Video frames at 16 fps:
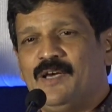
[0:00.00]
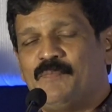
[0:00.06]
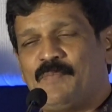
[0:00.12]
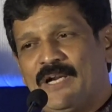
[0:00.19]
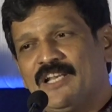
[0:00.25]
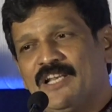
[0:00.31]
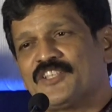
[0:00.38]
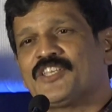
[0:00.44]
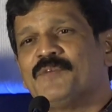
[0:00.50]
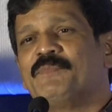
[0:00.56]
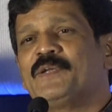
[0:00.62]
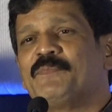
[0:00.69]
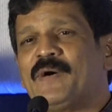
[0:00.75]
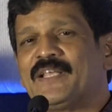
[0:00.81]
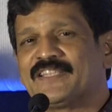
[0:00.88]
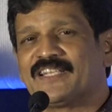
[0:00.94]
பல லட்சம்
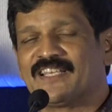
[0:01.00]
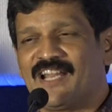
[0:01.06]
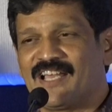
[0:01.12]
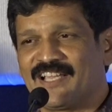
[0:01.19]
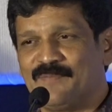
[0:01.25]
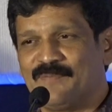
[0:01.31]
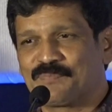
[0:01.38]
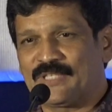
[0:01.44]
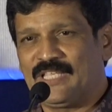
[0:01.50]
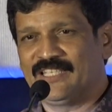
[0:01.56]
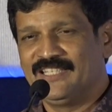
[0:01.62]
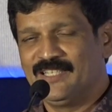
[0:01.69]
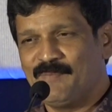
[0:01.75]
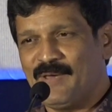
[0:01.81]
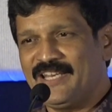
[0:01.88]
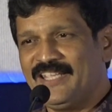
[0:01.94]
பேர் பார்த்துருக்குறாங்க
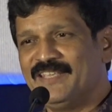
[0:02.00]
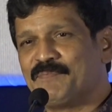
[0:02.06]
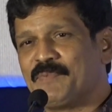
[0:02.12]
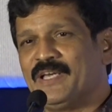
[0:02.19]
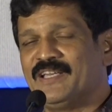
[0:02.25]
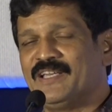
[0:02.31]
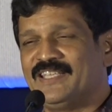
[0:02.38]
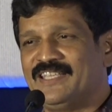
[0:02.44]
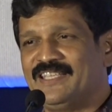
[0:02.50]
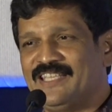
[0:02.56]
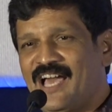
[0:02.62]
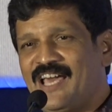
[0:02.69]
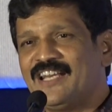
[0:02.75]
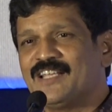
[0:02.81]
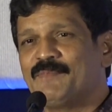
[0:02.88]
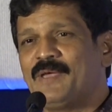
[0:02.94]
இது மாதிரி இப்போ
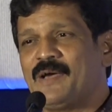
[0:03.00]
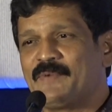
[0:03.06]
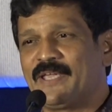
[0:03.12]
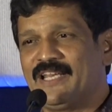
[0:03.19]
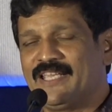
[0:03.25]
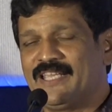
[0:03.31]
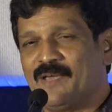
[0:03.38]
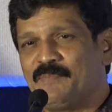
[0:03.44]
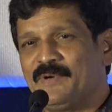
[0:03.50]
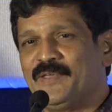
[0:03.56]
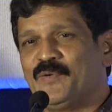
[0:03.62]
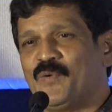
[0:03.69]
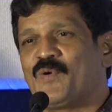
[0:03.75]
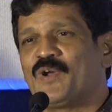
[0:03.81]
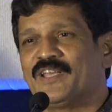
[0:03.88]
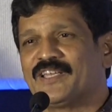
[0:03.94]
யாருக்குமே அமையலை எப்படி
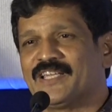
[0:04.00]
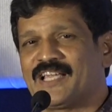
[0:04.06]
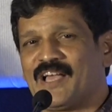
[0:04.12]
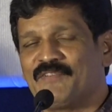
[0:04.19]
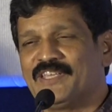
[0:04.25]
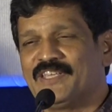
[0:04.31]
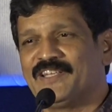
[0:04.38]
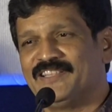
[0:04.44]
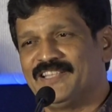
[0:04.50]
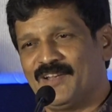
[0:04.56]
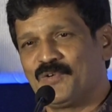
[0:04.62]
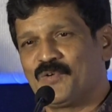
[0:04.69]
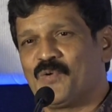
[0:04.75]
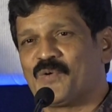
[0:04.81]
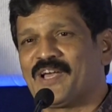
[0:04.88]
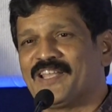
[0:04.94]
உங்களுக்கு கவிஞர் இந்த
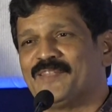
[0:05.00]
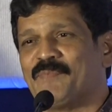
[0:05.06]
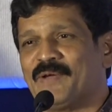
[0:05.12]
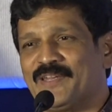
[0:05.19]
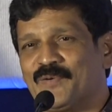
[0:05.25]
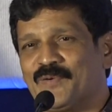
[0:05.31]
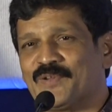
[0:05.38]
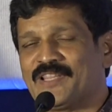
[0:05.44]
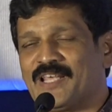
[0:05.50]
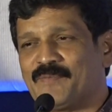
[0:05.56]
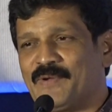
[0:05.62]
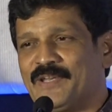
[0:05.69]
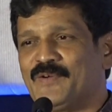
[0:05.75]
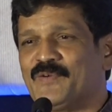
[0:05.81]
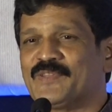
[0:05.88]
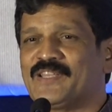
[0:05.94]
அளவுக்கு உட்காந்து பண்ணி கொடுத்தாரு
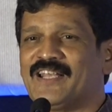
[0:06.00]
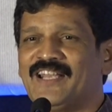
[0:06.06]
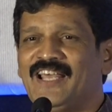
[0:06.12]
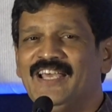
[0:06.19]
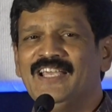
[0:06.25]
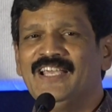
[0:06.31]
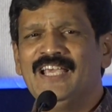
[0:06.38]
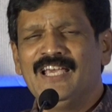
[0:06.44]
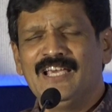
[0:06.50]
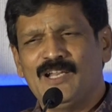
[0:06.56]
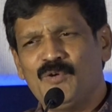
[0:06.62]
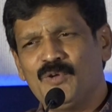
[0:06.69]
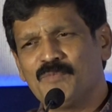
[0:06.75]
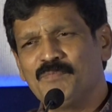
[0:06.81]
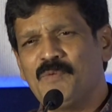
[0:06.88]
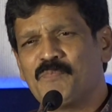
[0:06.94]
பண்ணி கொடுத்தாருன்னா
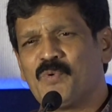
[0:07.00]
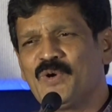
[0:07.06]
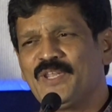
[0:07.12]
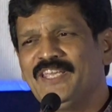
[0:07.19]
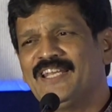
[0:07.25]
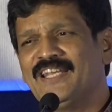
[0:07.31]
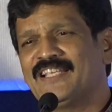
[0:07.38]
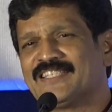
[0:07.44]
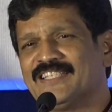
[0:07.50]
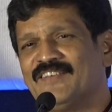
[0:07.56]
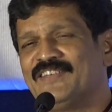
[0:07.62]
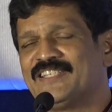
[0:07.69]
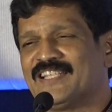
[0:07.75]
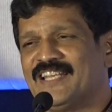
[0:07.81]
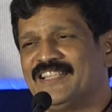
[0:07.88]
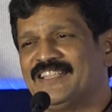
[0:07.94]
நான் ரொம்ப பொடியனா சின்ன
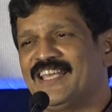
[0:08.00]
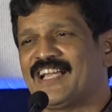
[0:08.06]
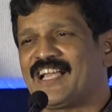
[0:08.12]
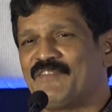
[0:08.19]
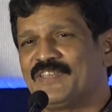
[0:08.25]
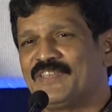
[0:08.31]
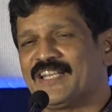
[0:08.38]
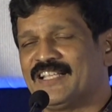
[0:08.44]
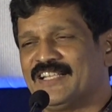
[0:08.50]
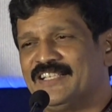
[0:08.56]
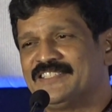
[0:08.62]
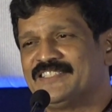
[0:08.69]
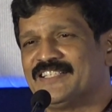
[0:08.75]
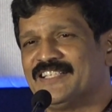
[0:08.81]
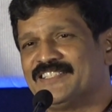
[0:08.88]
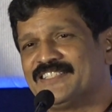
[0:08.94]
வயசுலேருந்தே கவிஞர்
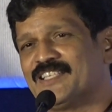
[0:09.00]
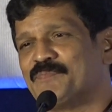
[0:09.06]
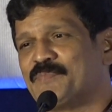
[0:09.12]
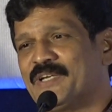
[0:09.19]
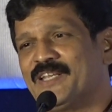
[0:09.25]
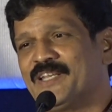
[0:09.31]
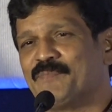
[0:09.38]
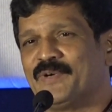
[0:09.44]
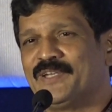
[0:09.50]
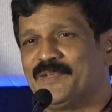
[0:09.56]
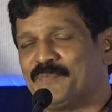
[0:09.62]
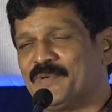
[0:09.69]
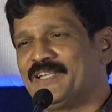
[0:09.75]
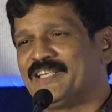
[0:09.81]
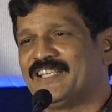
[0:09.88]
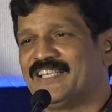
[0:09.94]
ரசித்து ரசித்து பின்னாடி போயிட்டு
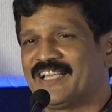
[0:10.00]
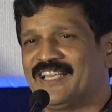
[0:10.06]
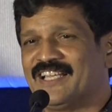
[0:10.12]
போயிட்டு